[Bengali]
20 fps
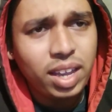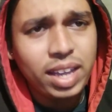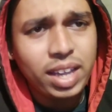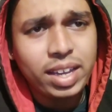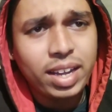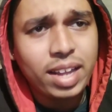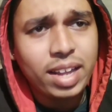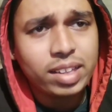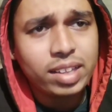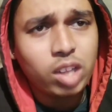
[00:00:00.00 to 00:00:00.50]

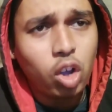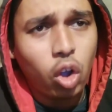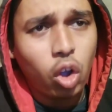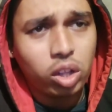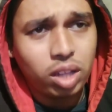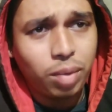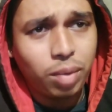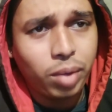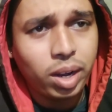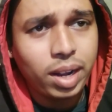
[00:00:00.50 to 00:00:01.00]
এখানে একটা
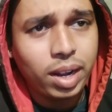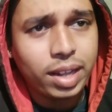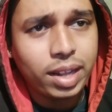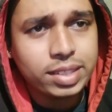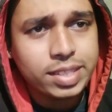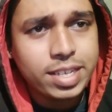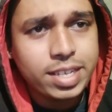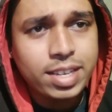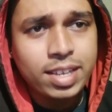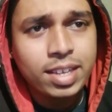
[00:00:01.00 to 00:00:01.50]
কথা বলার
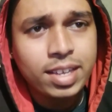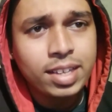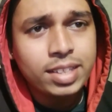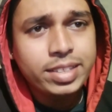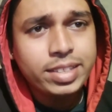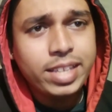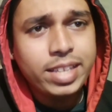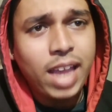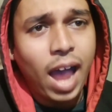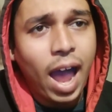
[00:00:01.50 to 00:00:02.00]
আছে
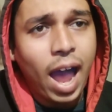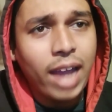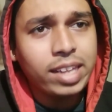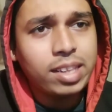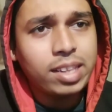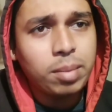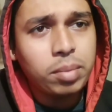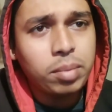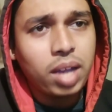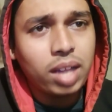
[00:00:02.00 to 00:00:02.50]
যে
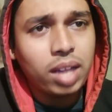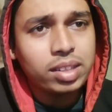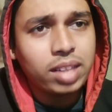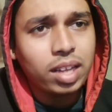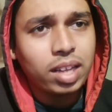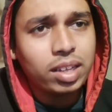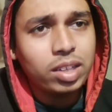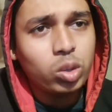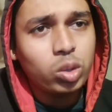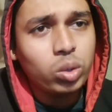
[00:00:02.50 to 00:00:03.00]
আইটেম
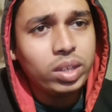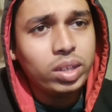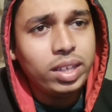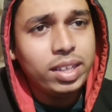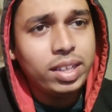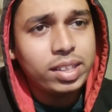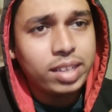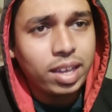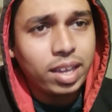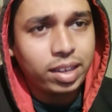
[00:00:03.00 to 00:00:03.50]
গানটা কিন্তু
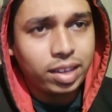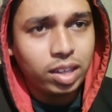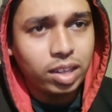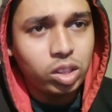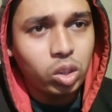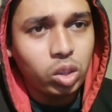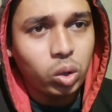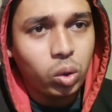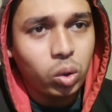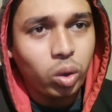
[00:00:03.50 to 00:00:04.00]
ঈদকে
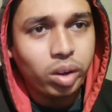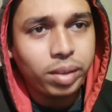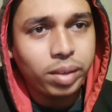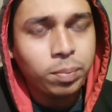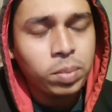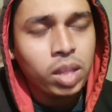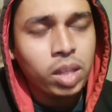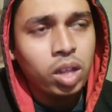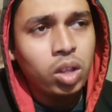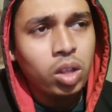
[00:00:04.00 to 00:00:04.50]
কেন্দ্র করে
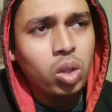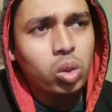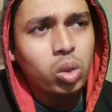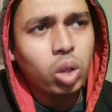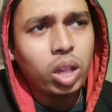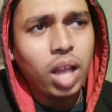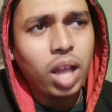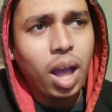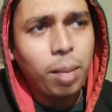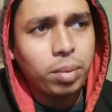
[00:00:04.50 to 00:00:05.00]

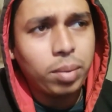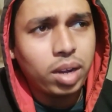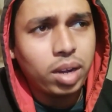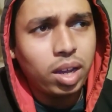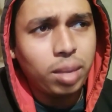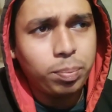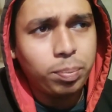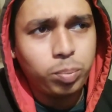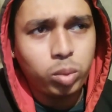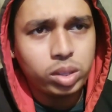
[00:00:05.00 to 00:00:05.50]
তথা আমরা
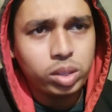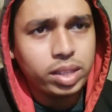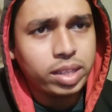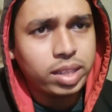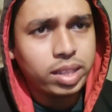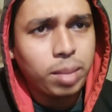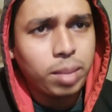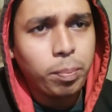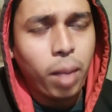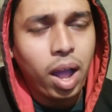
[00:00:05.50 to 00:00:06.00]

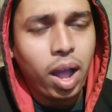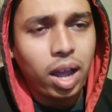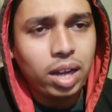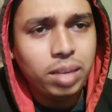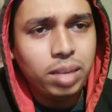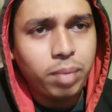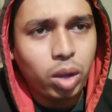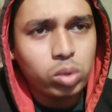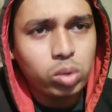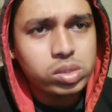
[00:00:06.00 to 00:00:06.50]
প্রত্যেকটা
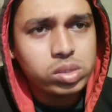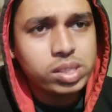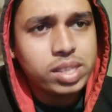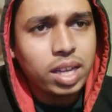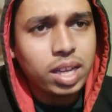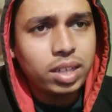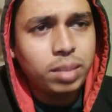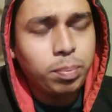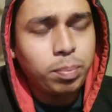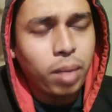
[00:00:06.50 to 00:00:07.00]
বাঙালি মানুষ
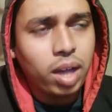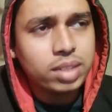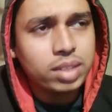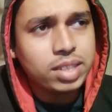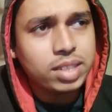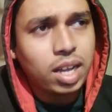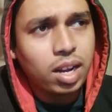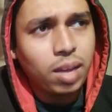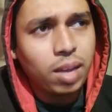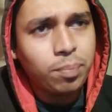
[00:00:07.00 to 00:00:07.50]
জানি বা
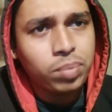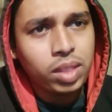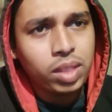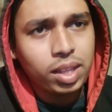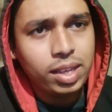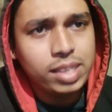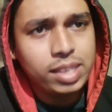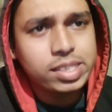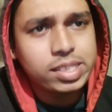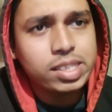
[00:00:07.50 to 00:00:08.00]
যারা
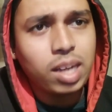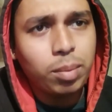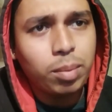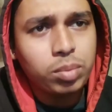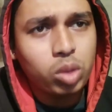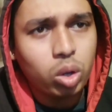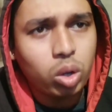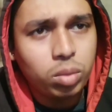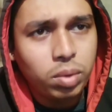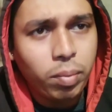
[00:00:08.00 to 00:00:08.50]
ইসলাম
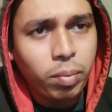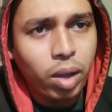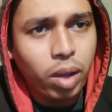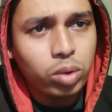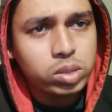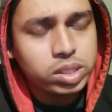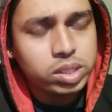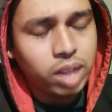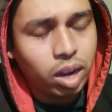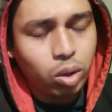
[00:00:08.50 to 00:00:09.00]
ধর্মী
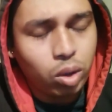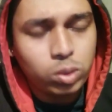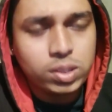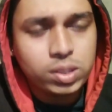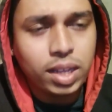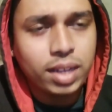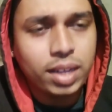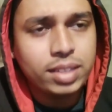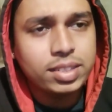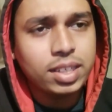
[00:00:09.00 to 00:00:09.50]
মানুষ তারাও
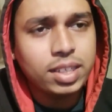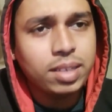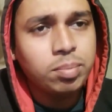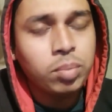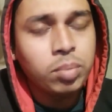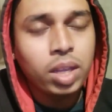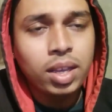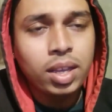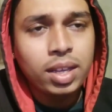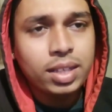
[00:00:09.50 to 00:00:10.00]
জানে যে
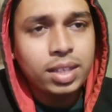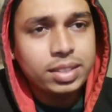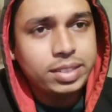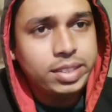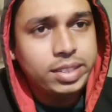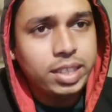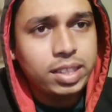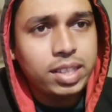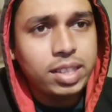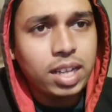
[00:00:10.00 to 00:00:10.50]

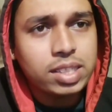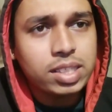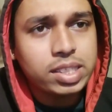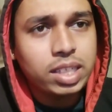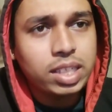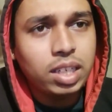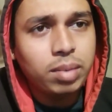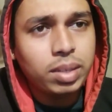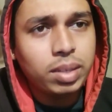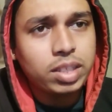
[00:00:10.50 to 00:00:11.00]
জিদ্দার
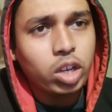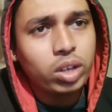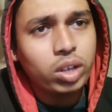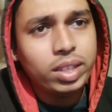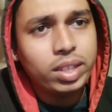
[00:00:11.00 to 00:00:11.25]
সিনেমা যখন